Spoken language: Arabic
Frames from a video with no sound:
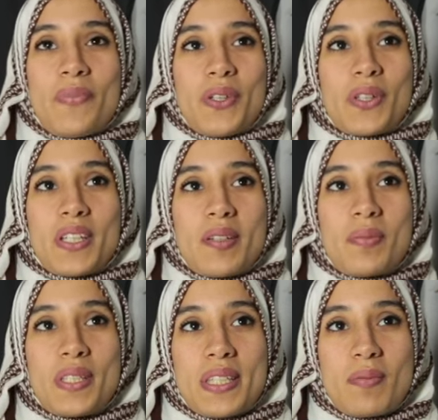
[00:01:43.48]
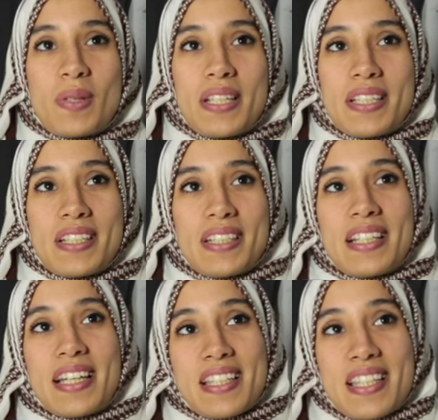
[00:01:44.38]
دونك euh, بالنسبه ليا
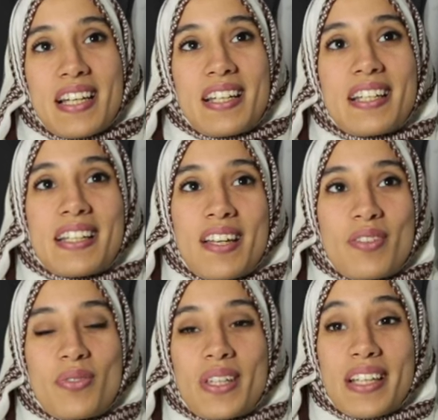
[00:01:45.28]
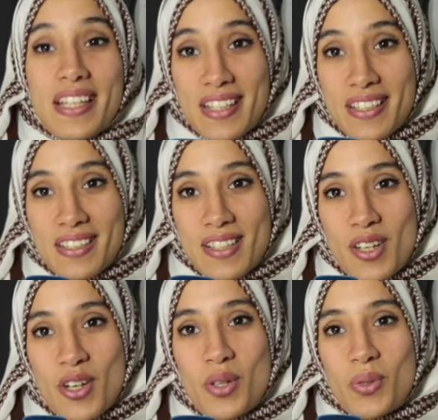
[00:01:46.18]
الاقصاء كان فيه خير
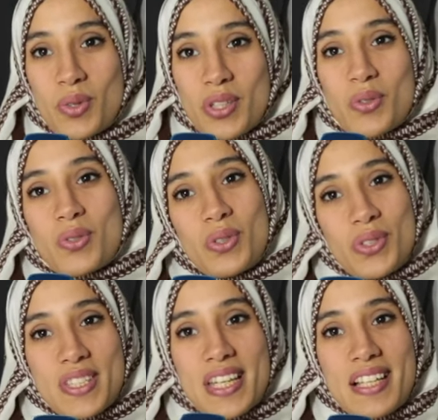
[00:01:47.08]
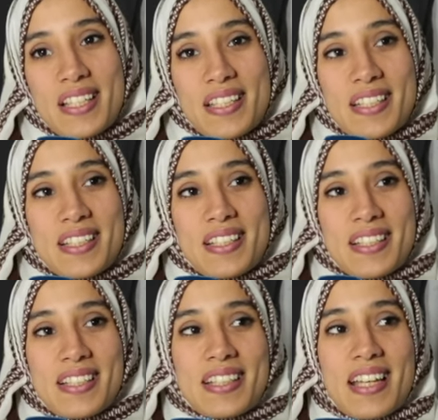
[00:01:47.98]
والرجوع ديالي
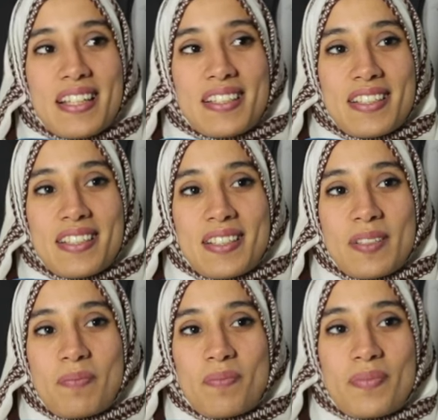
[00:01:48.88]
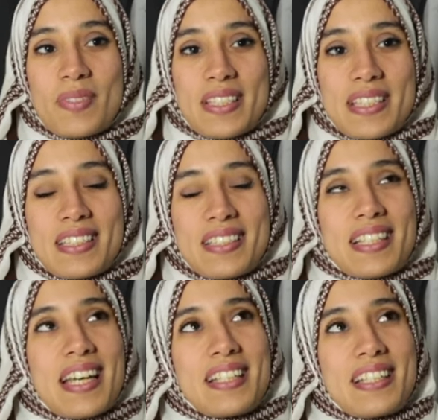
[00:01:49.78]
آه، كان آه،
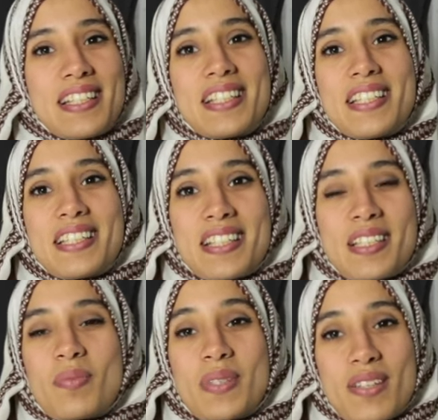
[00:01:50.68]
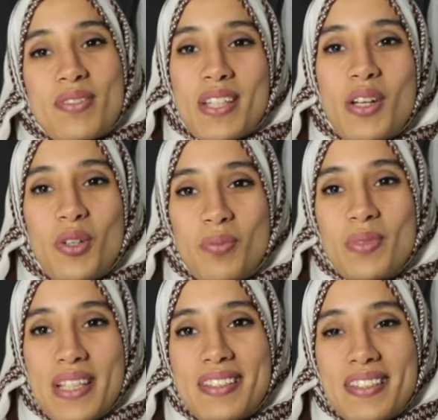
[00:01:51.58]
كان نتيجه ديال بزاف ديال الحب
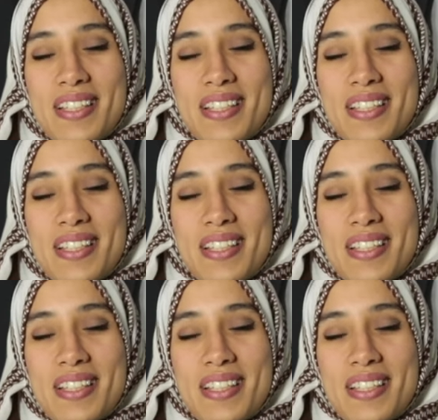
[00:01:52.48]
من عند